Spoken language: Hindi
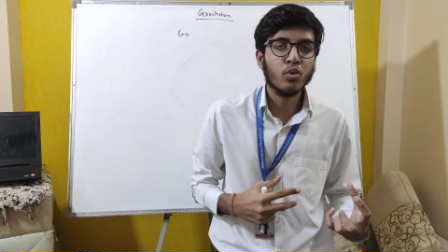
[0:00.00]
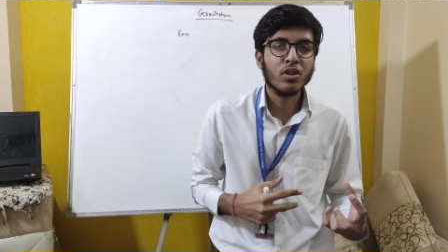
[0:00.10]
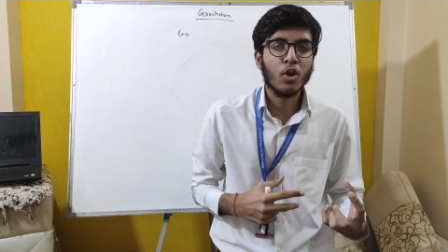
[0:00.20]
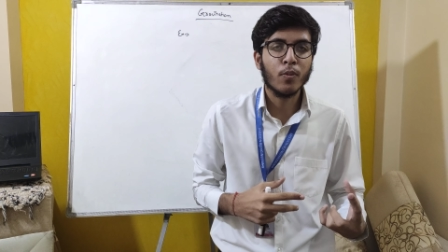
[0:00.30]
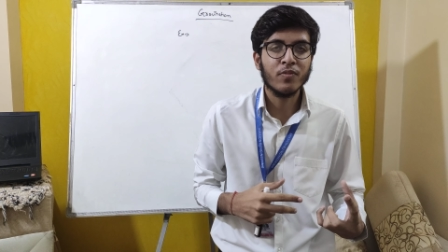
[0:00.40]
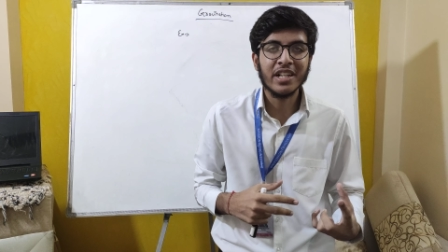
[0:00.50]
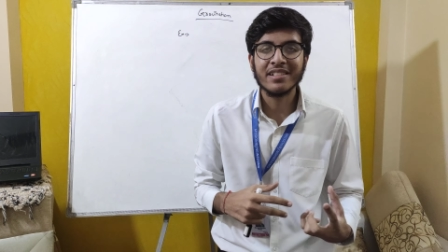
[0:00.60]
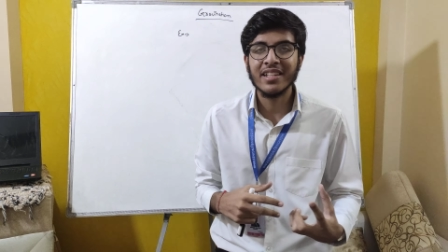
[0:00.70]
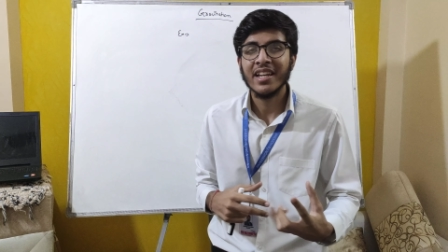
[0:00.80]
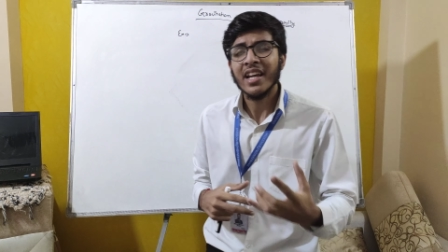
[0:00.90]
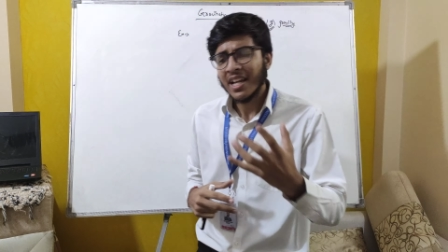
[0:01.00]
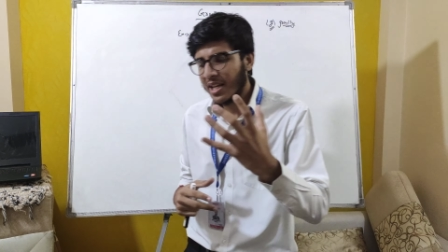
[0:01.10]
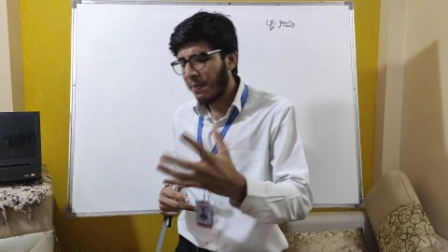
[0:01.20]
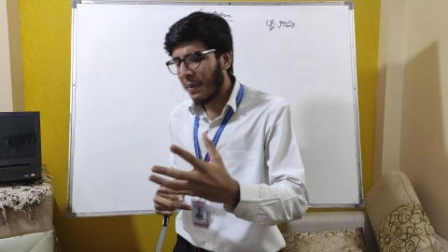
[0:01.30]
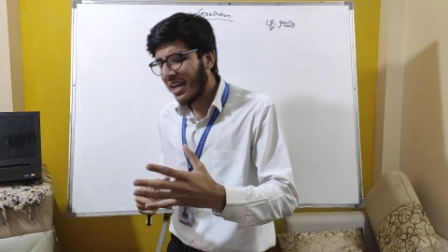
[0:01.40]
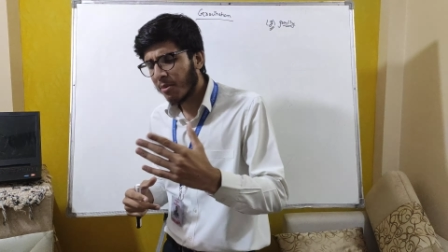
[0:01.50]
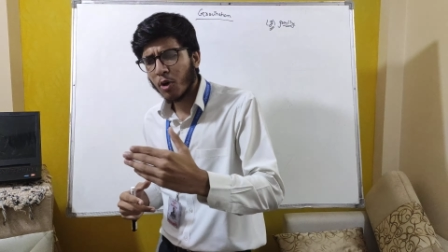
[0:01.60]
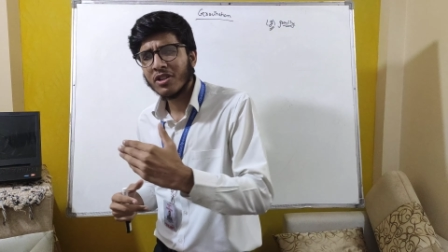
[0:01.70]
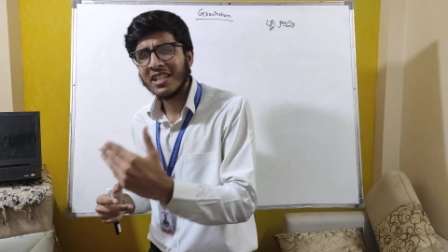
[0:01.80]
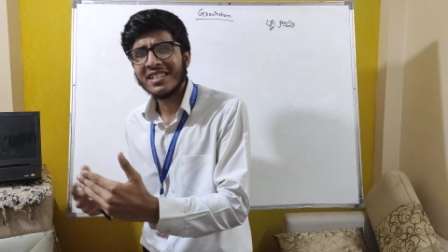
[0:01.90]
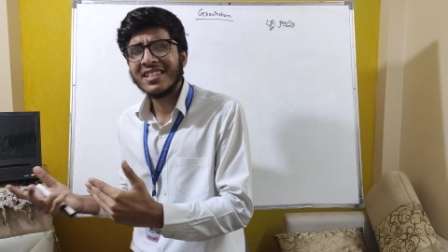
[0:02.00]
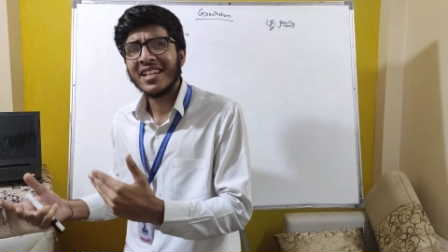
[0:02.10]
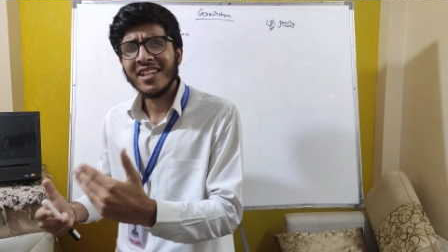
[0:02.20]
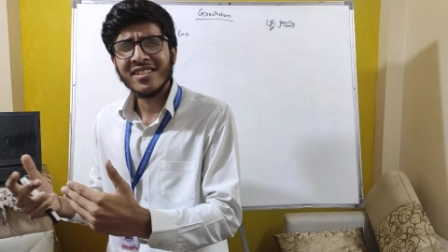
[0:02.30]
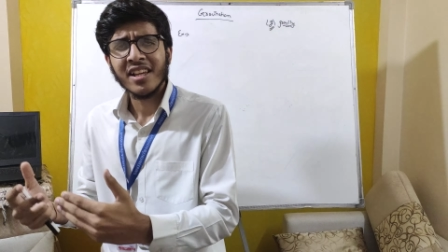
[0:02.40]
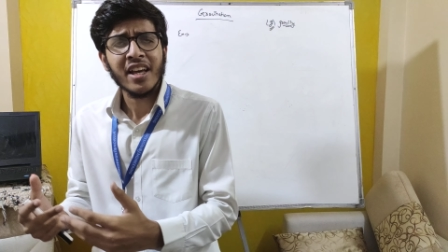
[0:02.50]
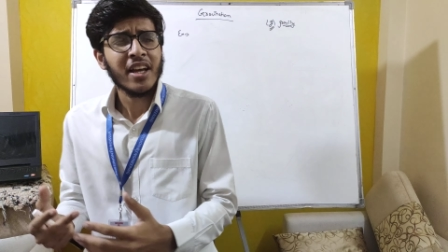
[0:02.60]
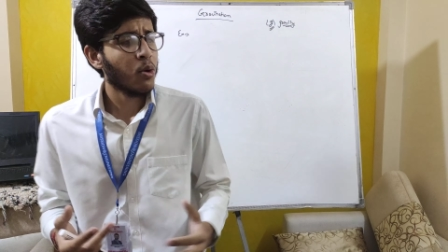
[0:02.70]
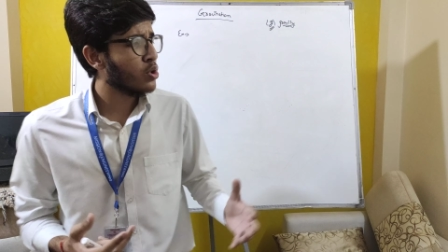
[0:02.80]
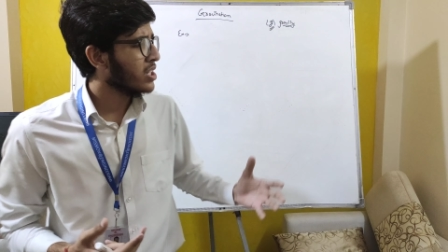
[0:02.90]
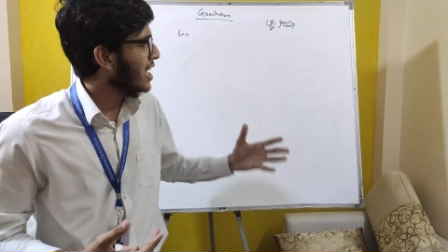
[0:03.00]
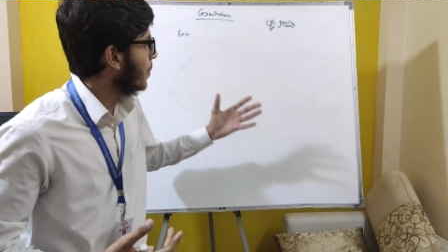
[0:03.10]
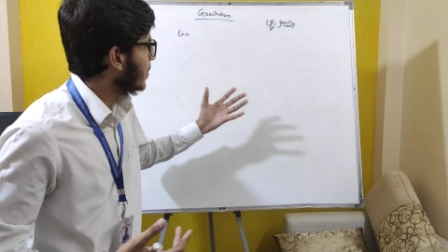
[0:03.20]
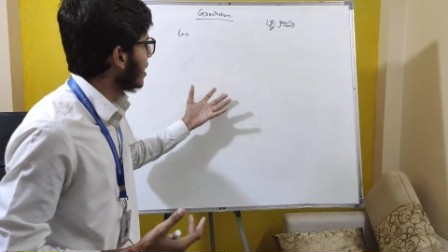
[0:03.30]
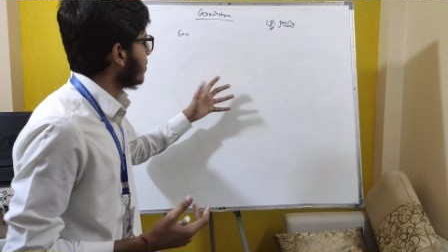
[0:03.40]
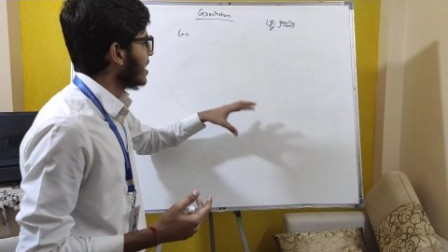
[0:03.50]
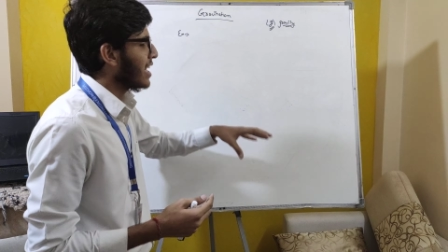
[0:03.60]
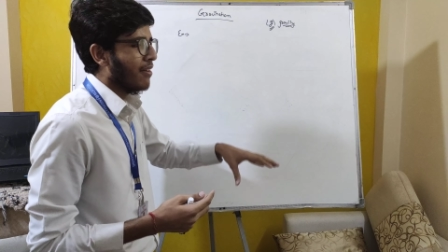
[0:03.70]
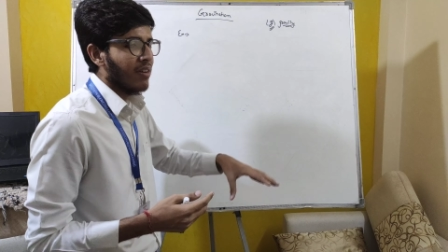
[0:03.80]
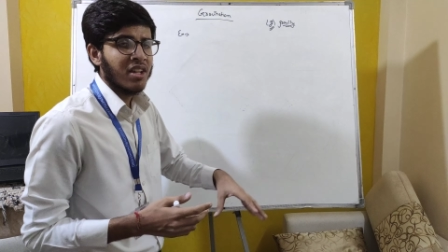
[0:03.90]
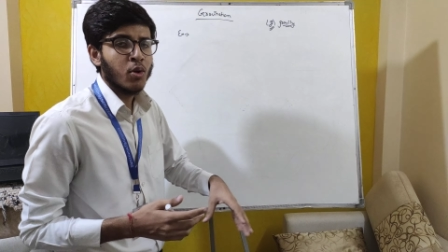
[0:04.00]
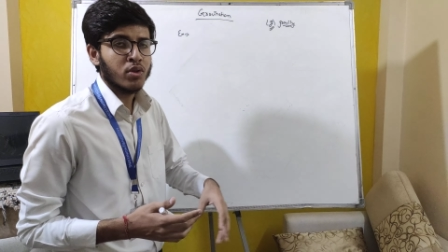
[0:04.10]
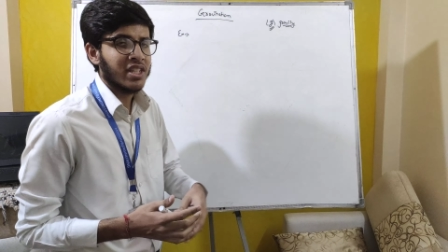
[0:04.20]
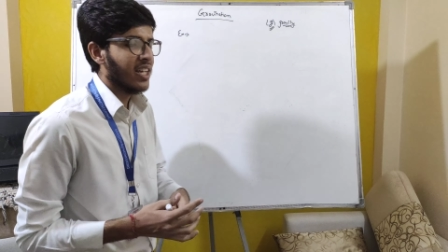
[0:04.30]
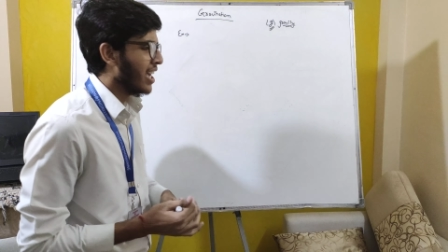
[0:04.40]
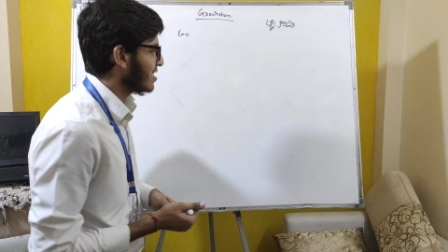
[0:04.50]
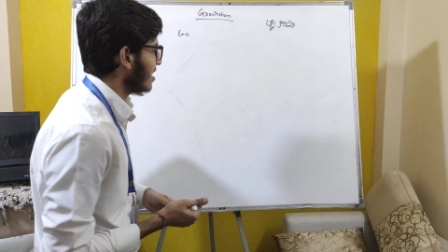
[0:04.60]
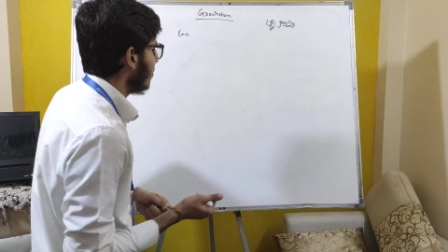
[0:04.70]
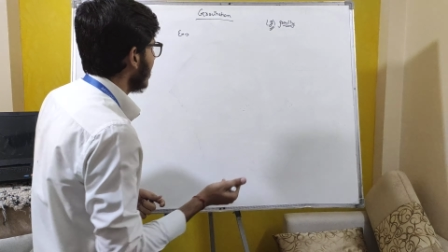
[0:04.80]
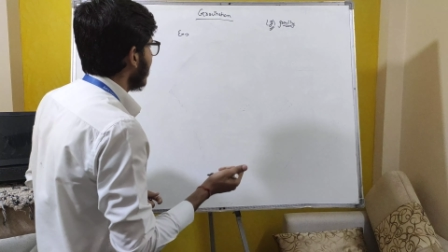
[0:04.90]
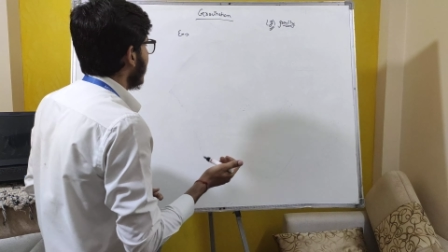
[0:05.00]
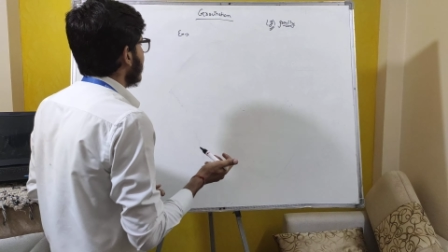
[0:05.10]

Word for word: है दूसरे ऑब्जेक्ट से डिपेंडिंग अपॉन दीज थिंग्स उसकी अपनी अपनी ग्रेविटी होती है एग्जाम्पल की